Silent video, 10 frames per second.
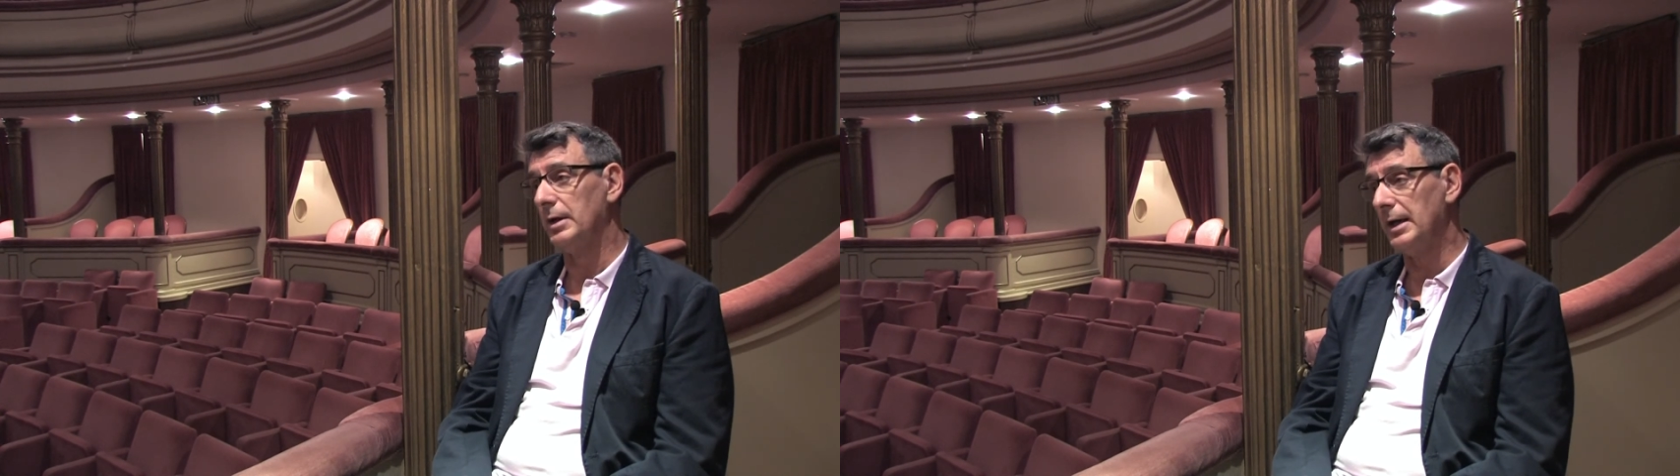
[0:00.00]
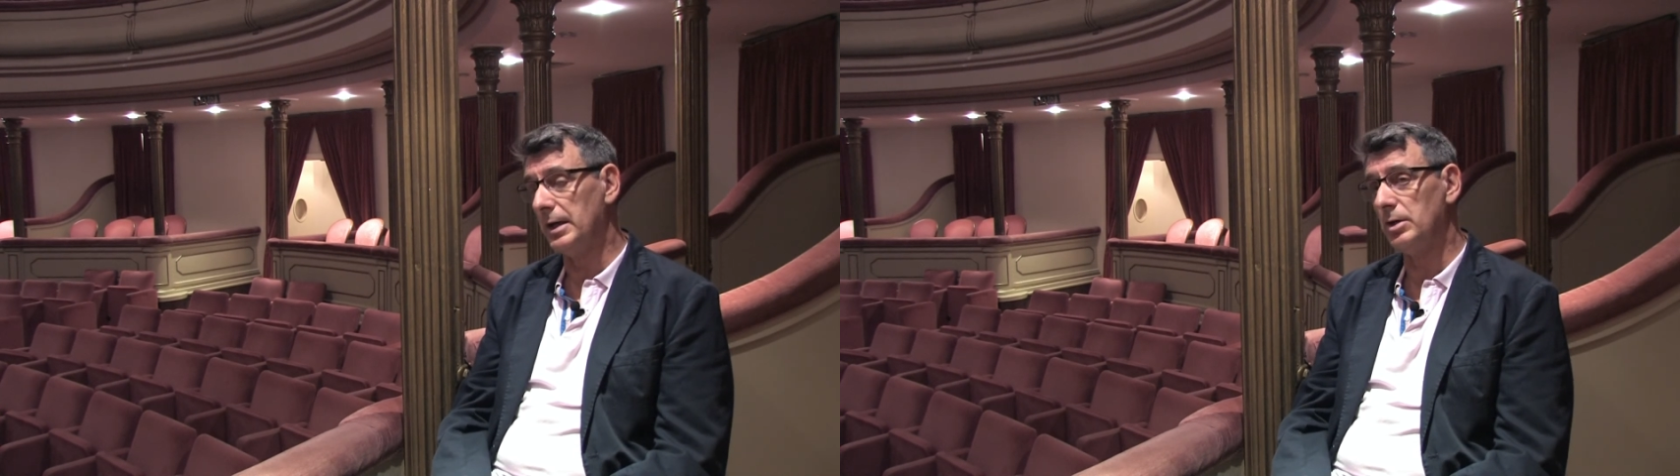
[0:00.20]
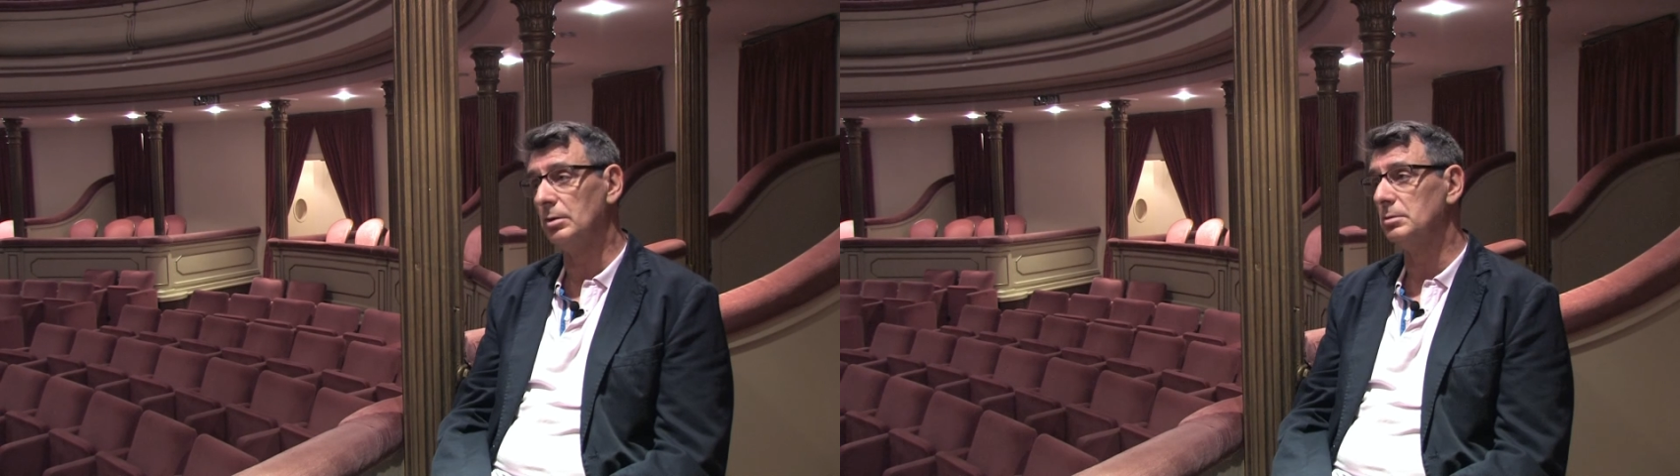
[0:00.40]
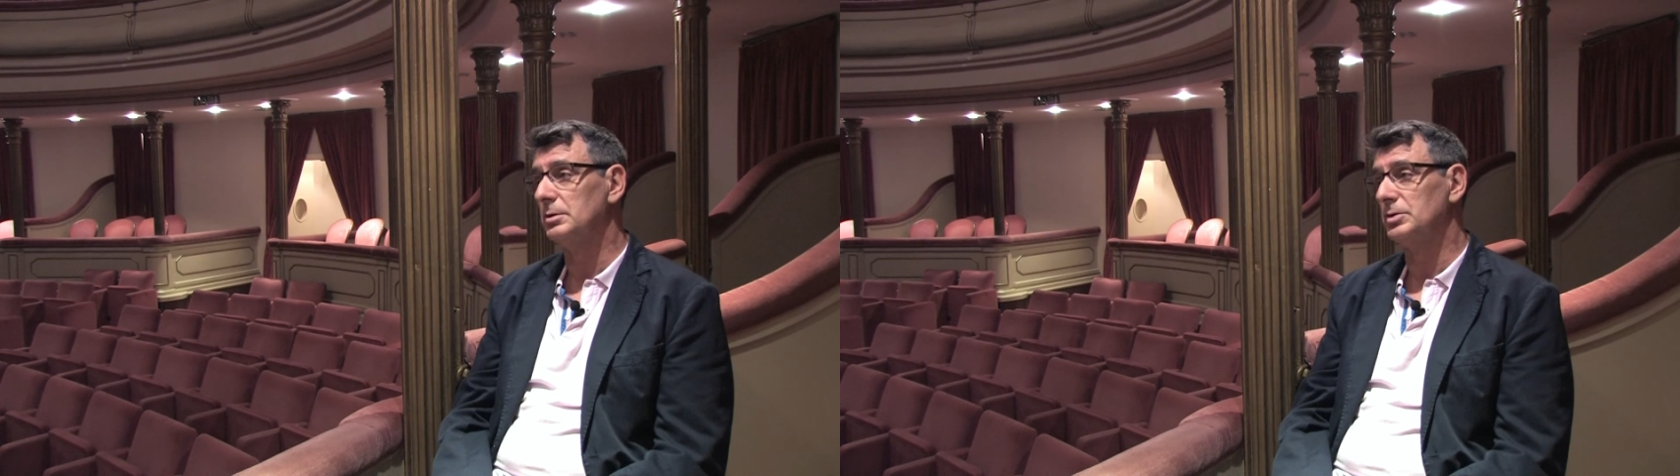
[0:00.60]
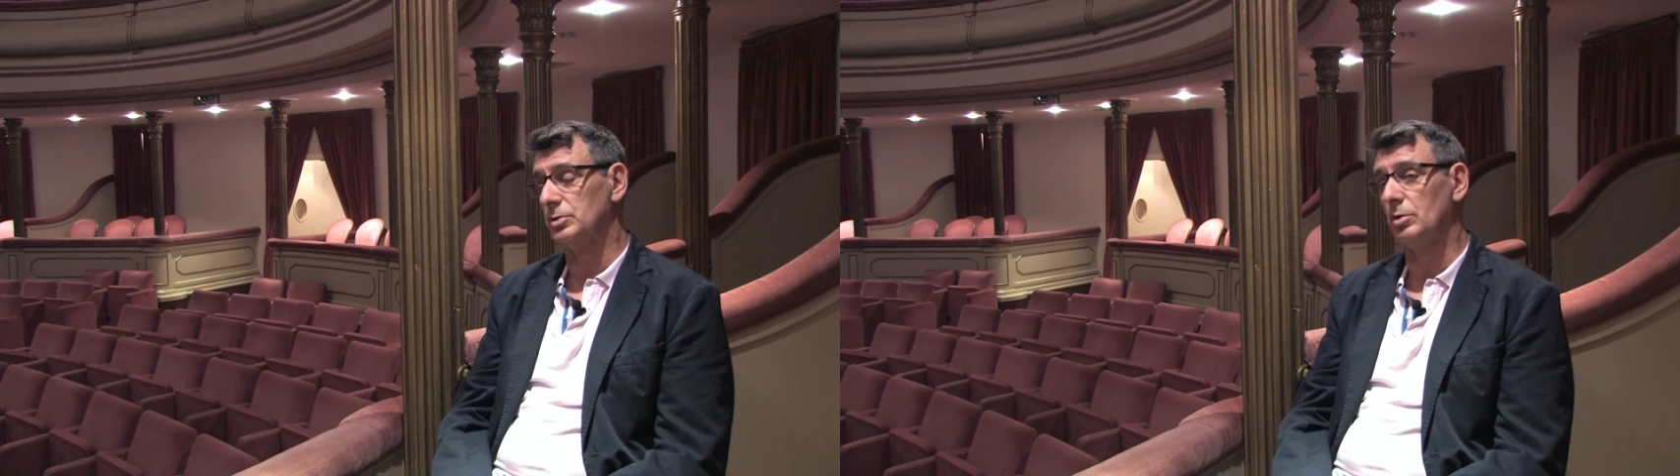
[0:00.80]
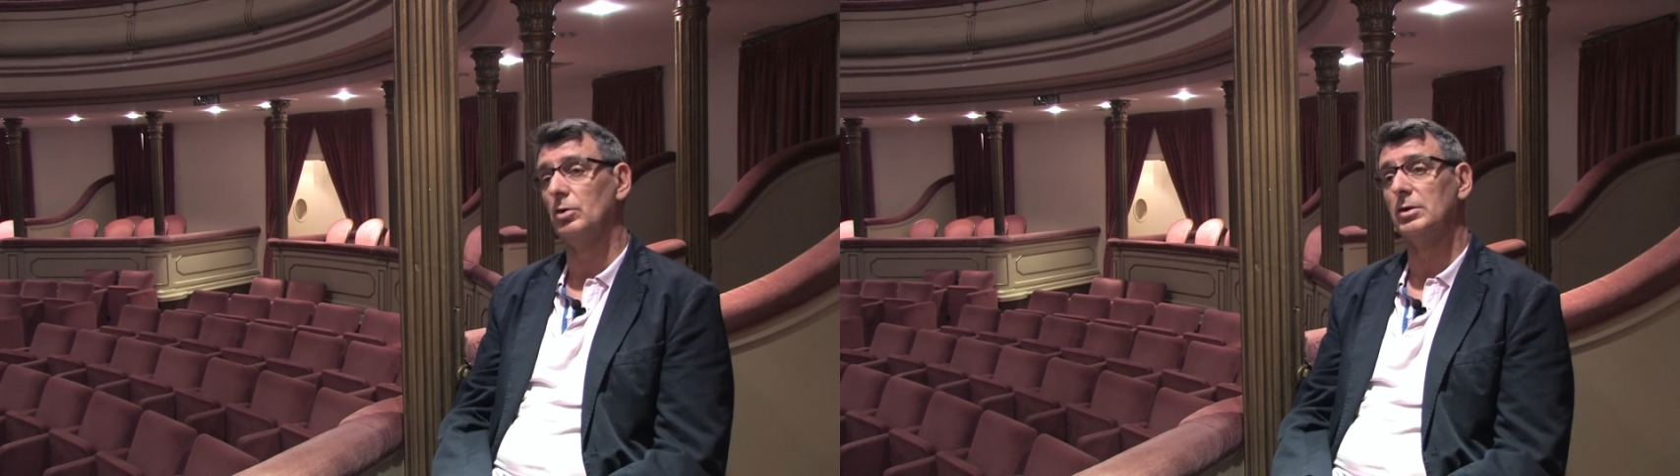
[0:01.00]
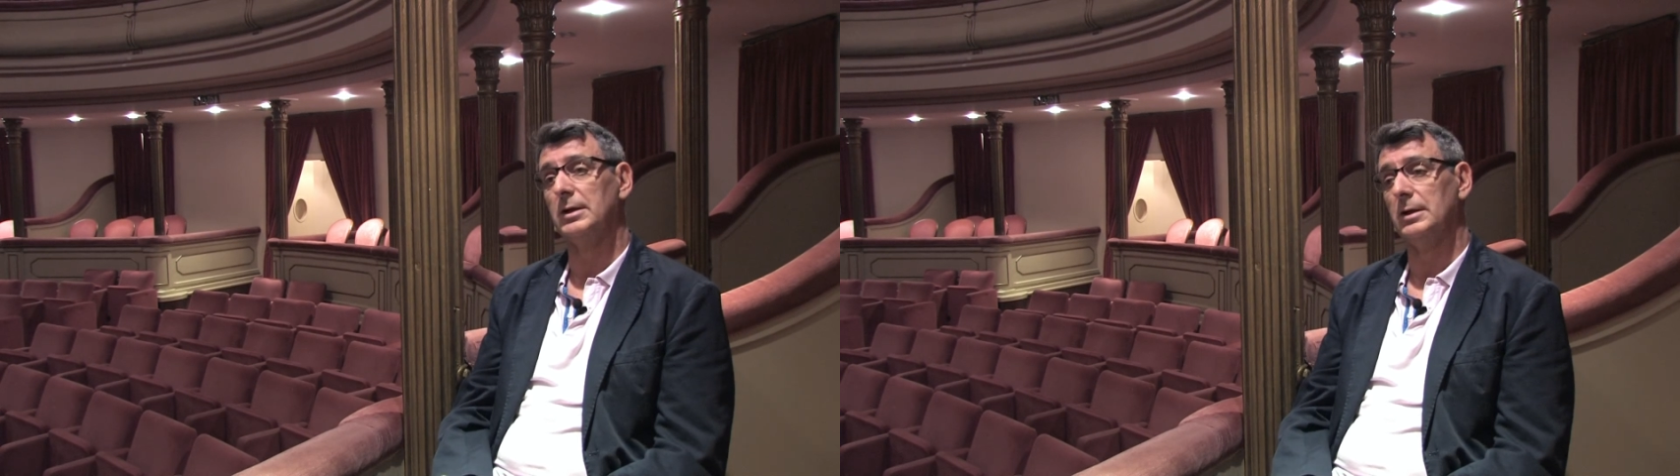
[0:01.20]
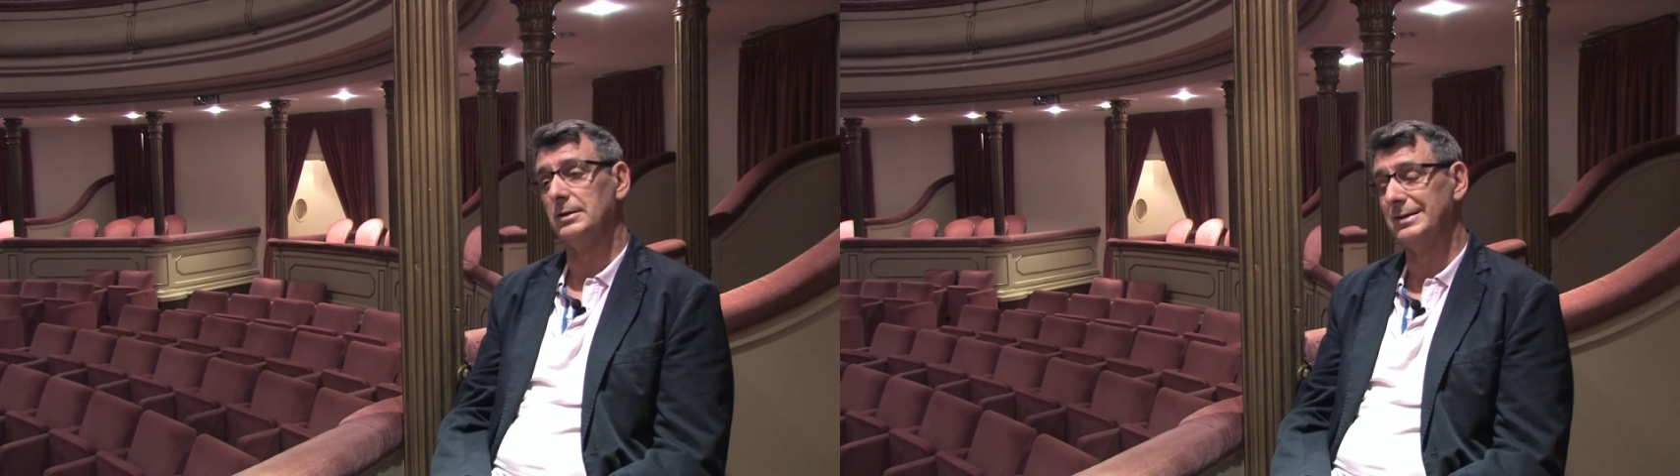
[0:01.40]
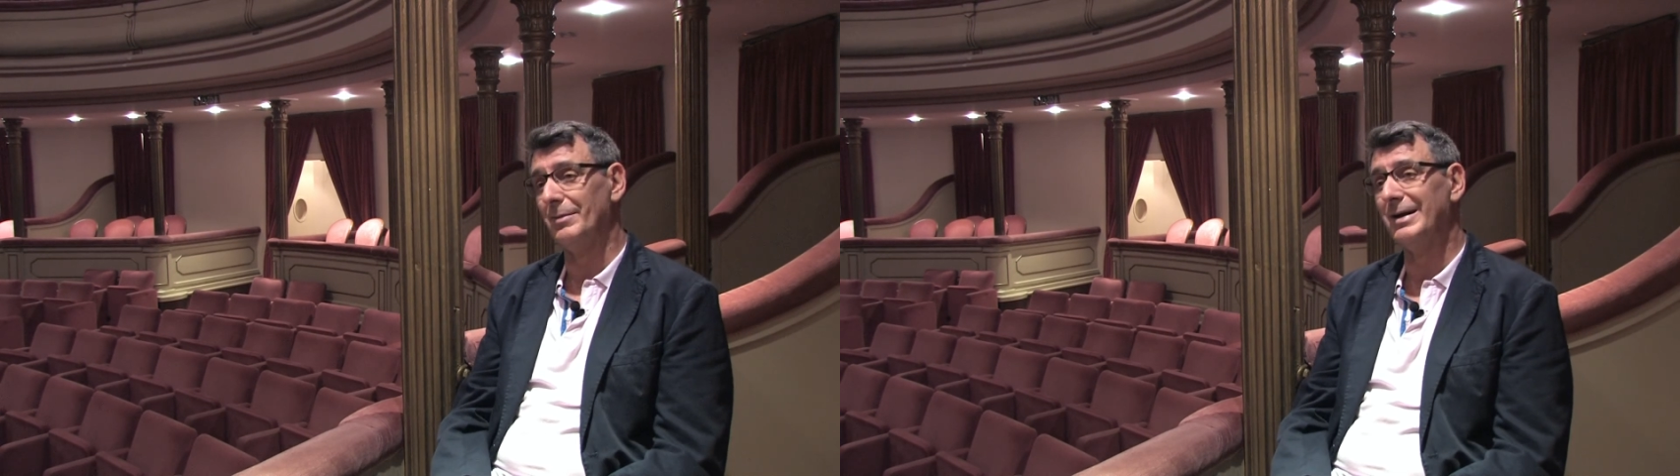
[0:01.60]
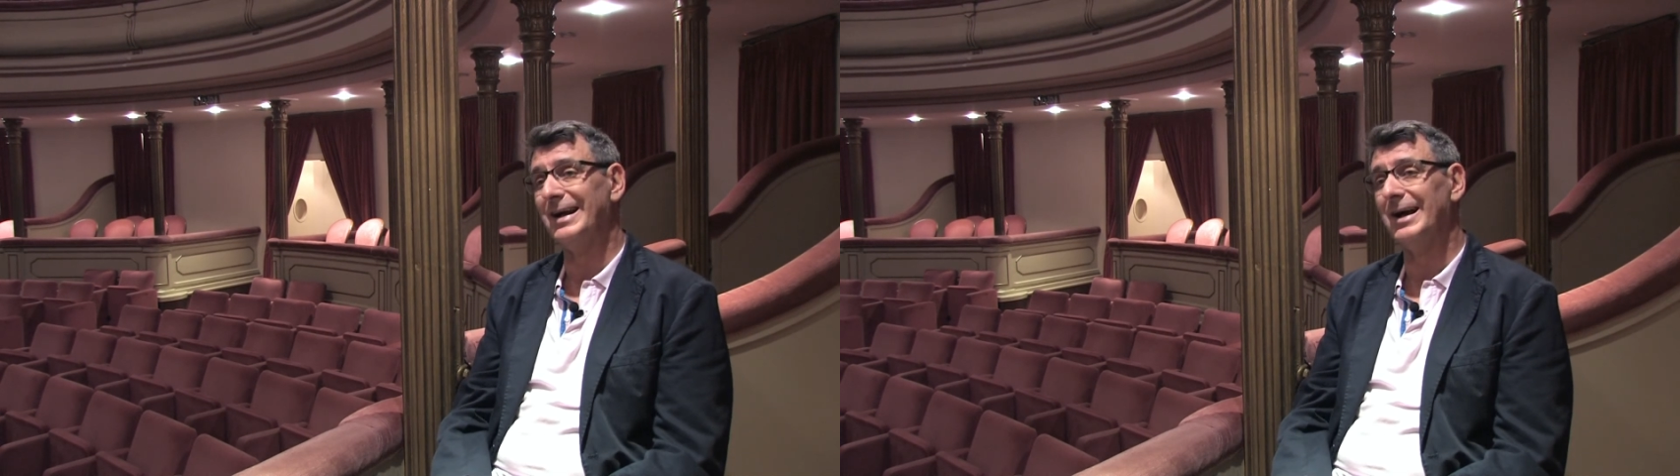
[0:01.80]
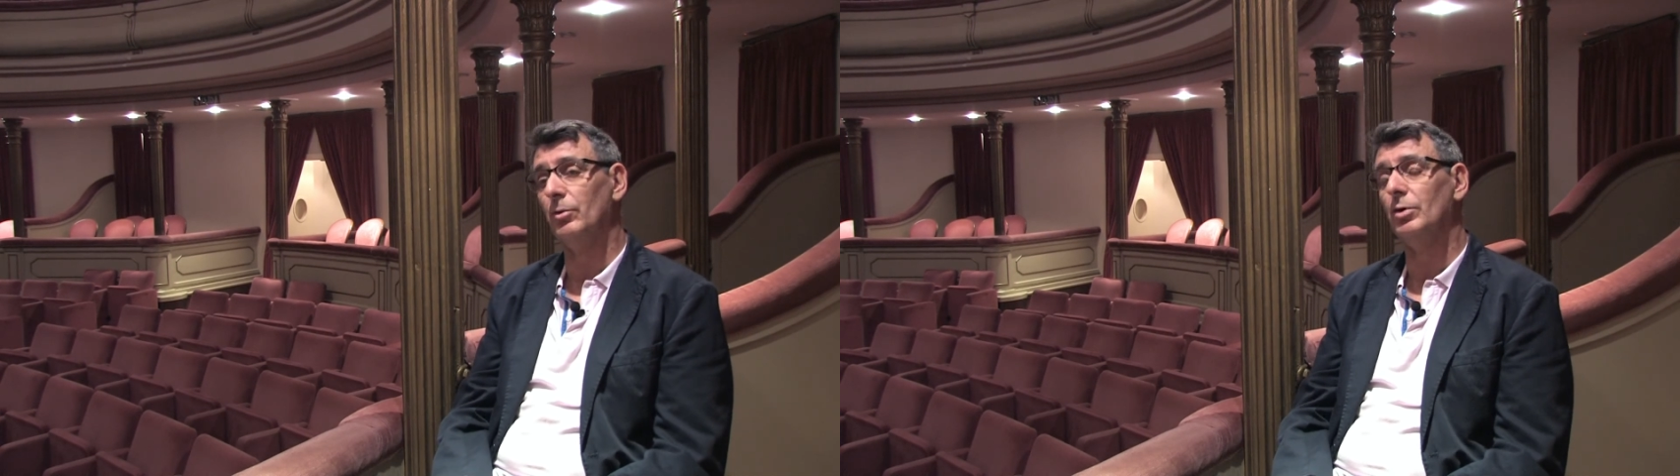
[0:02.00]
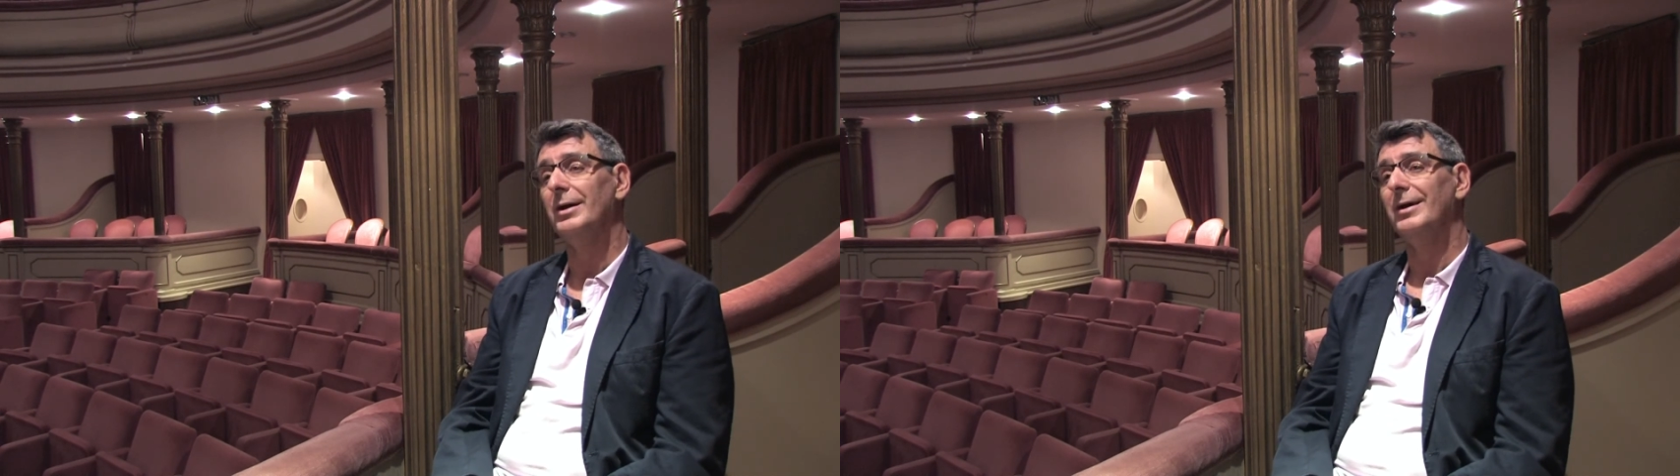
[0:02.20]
Ellos son los que llevan a cabo